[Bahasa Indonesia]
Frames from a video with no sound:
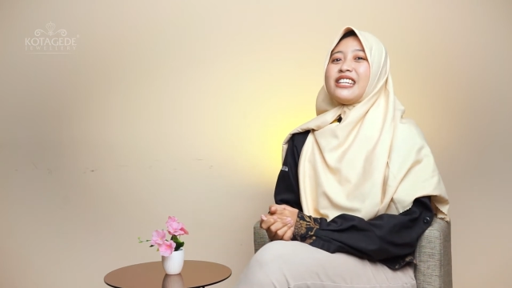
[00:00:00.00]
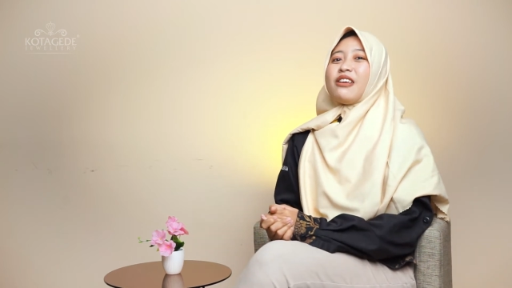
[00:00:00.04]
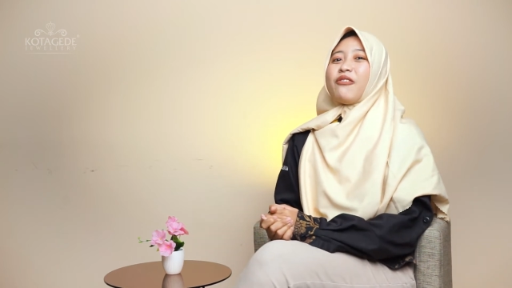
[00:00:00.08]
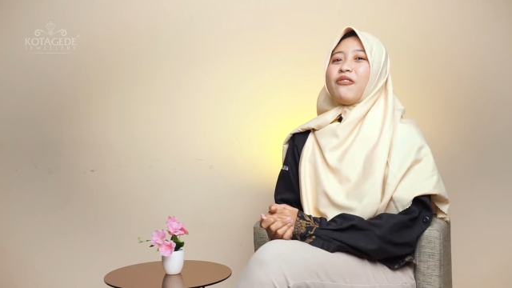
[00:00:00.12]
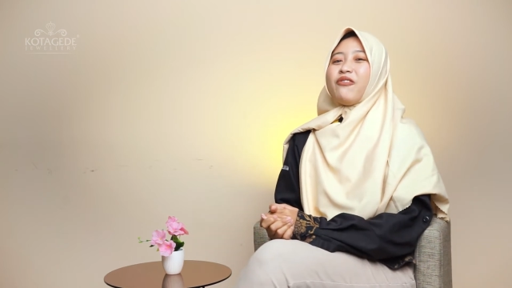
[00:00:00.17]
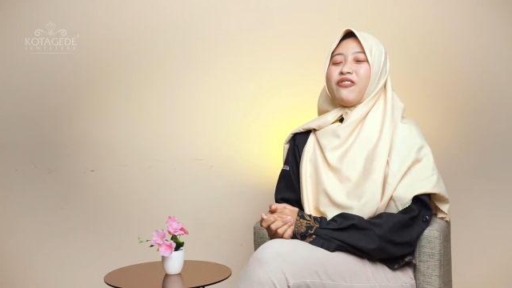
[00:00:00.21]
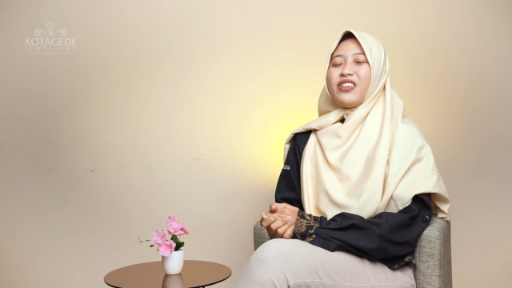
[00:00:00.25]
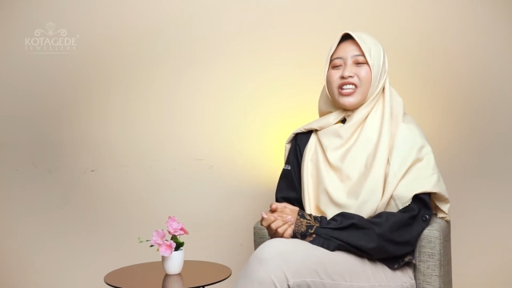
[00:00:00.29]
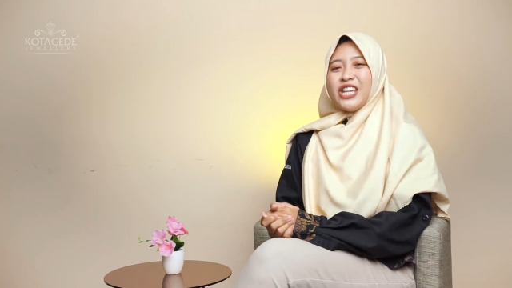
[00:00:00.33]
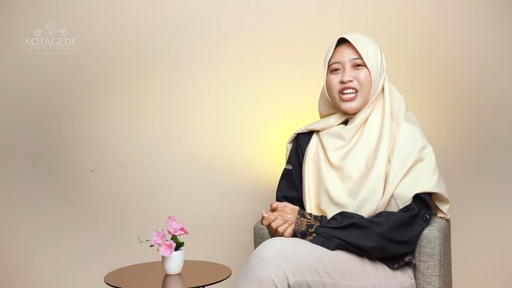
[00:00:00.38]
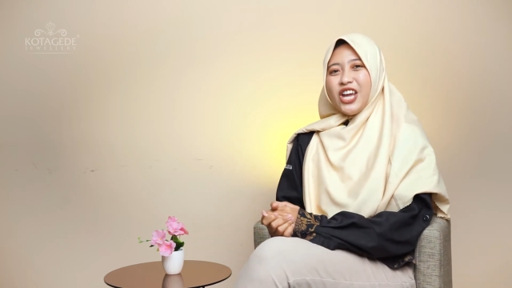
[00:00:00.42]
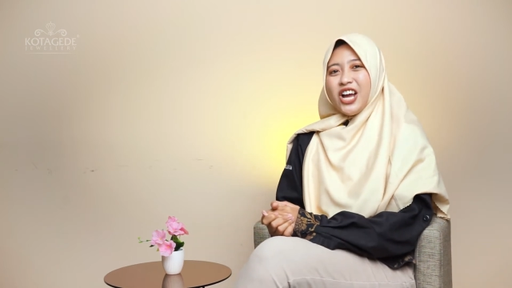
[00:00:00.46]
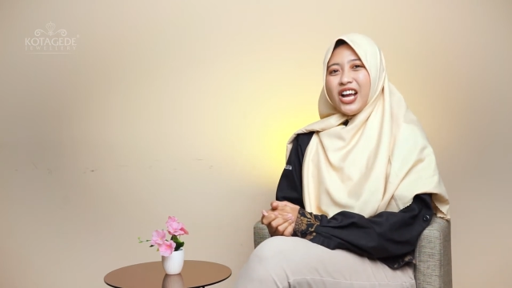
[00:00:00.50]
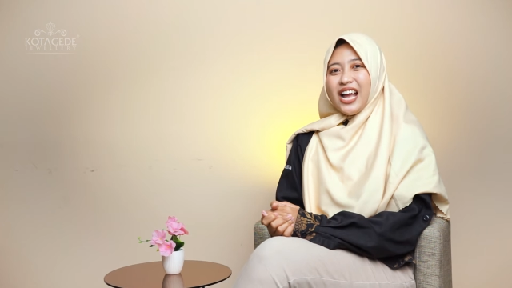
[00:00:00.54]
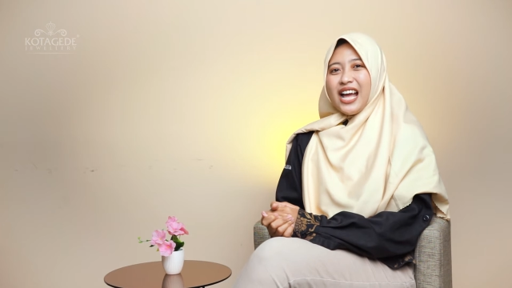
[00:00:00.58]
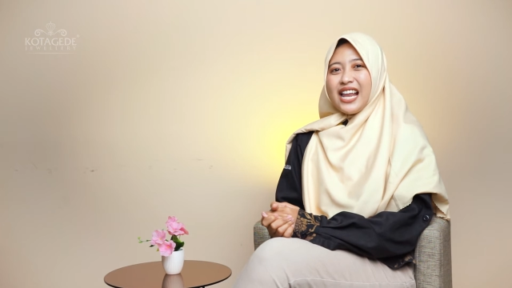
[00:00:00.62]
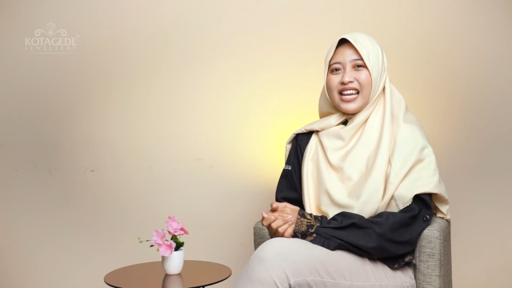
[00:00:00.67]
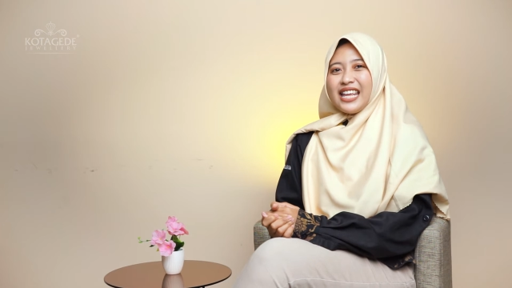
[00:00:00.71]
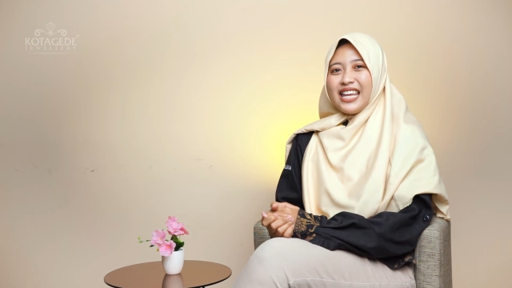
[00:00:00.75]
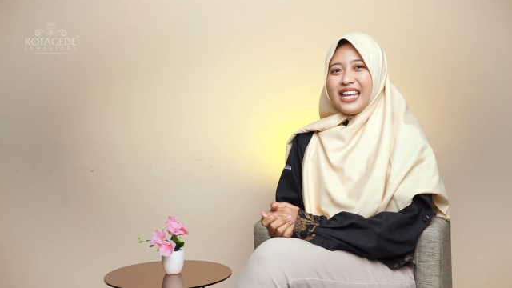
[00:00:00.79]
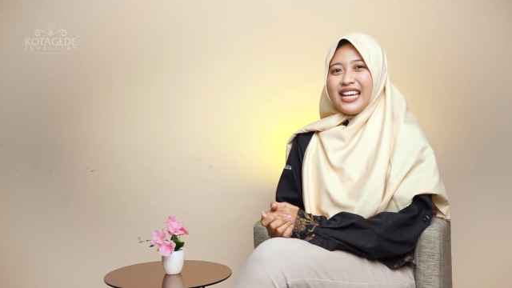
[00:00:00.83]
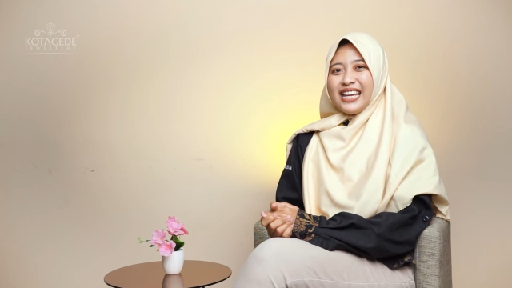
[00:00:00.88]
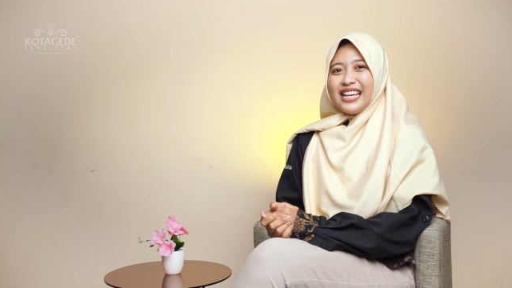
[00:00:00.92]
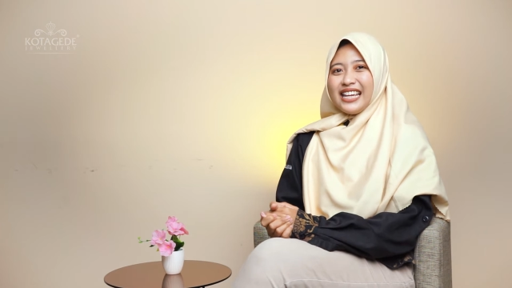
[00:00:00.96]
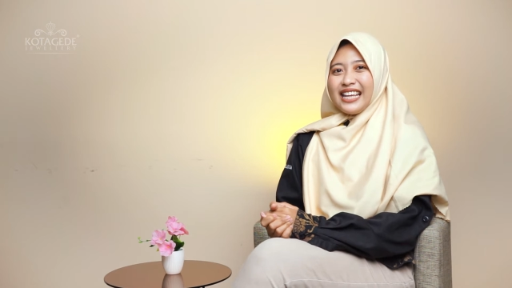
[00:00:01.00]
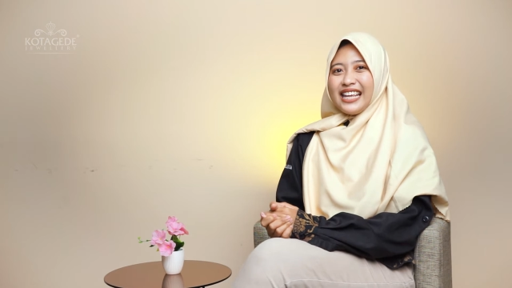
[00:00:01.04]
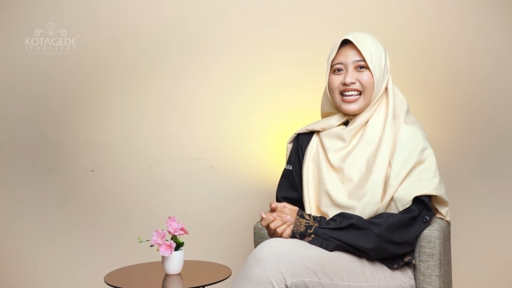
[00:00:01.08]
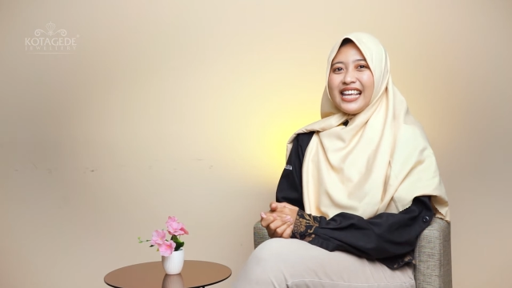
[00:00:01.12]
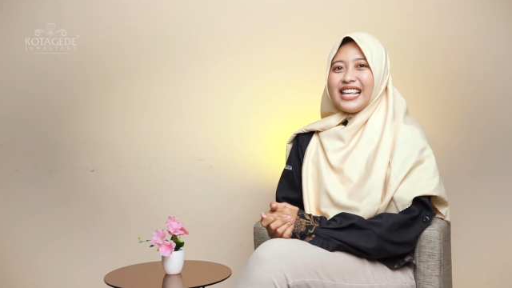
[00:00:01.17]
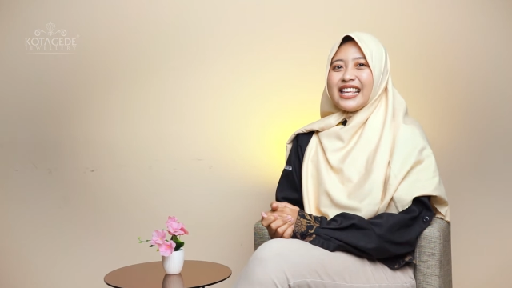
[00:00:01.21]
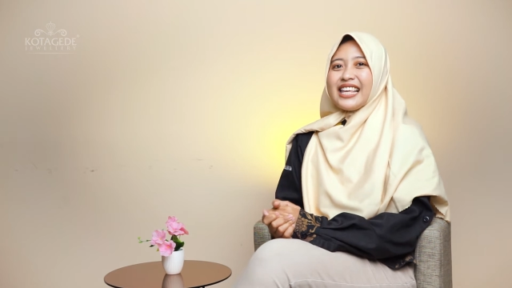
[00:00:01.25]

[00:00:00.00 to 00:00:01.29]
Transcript: di video kali ini